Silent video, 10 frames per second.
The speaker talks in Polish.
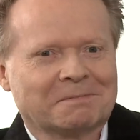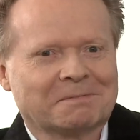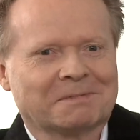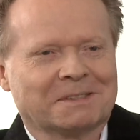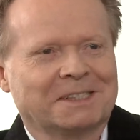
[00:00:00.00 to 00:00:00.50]

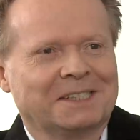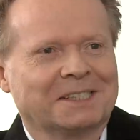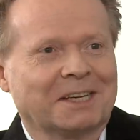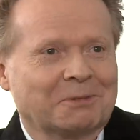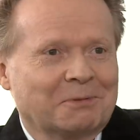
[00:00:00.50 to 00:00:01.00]
Bo nie
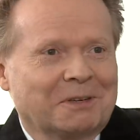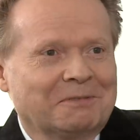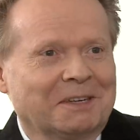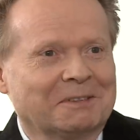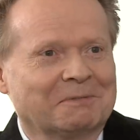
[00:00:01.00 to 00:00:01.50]
zasługiwałeś. Nie
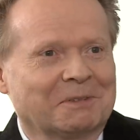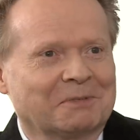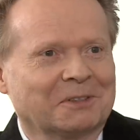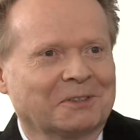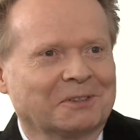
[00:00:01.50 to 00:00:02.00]
zasługiwałem po
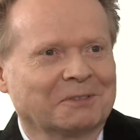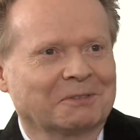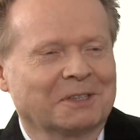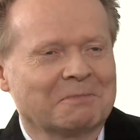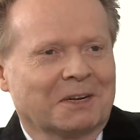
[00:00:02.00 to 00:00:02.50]
prostu,
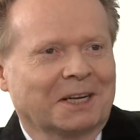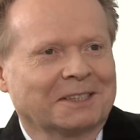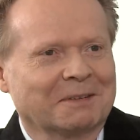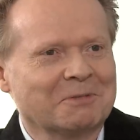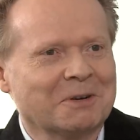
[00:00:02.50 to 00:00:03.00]
już
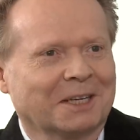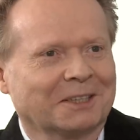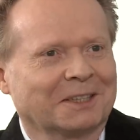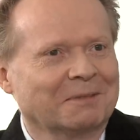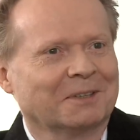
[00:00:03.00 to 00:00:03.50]
demokracja była
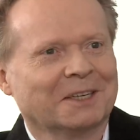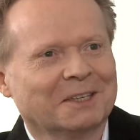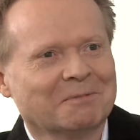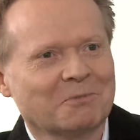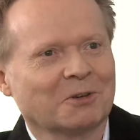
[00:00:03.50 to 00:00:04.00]
jakaś tam
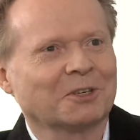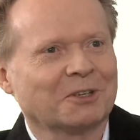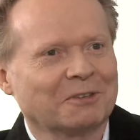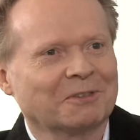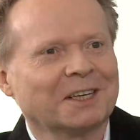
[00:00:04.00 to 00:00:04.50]

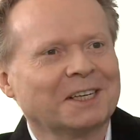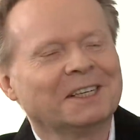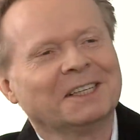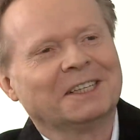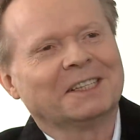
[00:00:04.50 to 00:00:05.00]
młodzieżowa.
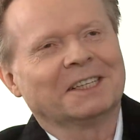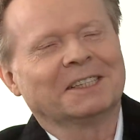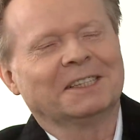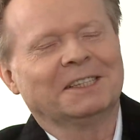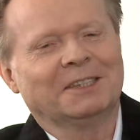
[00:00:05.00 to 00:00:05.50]

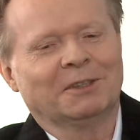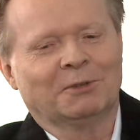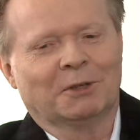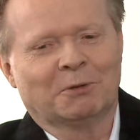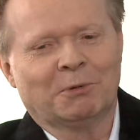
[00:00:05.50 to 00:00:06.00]
E, no w
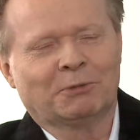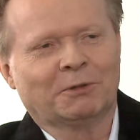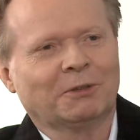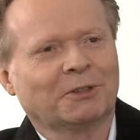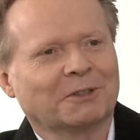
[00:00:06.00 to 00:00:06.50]
dodatku byłem
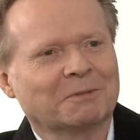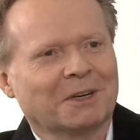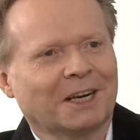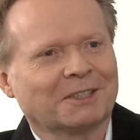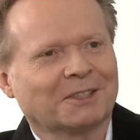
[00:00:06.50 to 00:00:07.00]
przewodniczącym
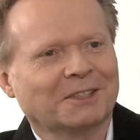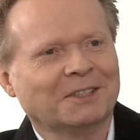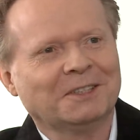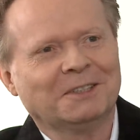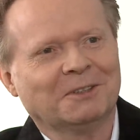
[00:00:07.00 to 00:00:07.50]

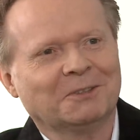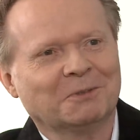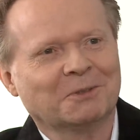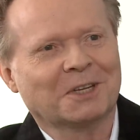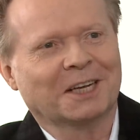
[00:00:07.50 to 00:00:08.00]
klasy i oni
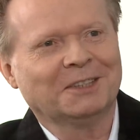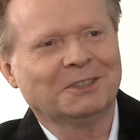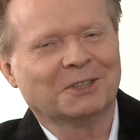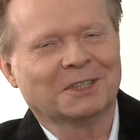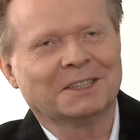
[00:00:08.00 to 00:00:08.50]

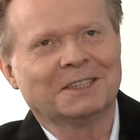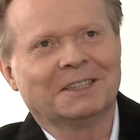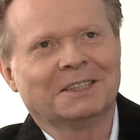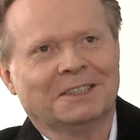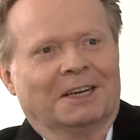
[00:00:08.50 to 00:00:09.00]
uznali, że
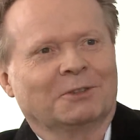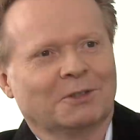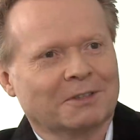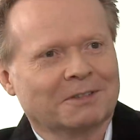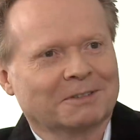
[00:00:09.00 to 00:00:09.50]
jak
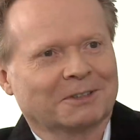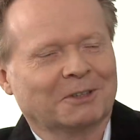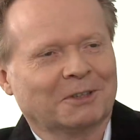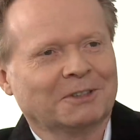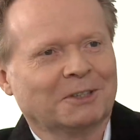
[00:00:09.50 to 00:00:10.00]
to?
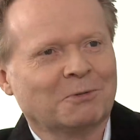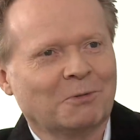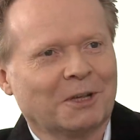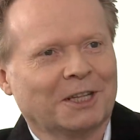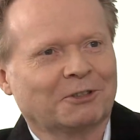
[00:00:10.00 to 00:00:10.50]
Skoro on
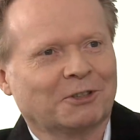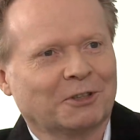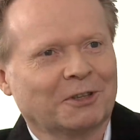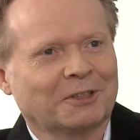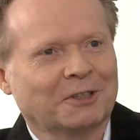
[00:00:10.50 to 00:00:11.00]
zasługuje na trzy,
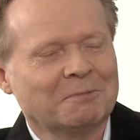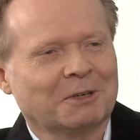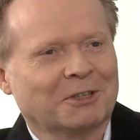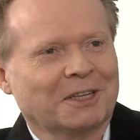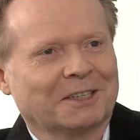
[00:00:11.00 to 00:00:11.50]
to dlaczego
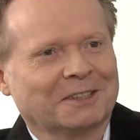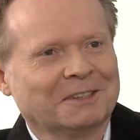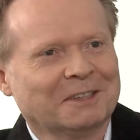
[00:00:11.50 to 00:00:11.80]
ma cztery?